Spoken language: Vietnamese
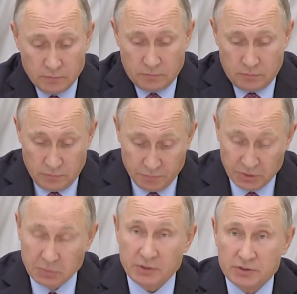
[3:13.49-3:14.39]
của Đức
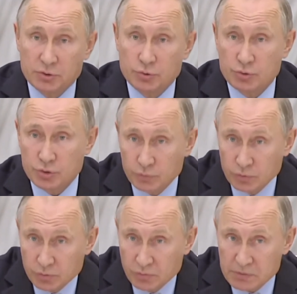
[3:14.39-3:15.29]
và
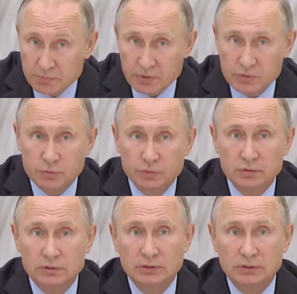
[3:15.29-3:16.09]
Sonoma của Phần Lan.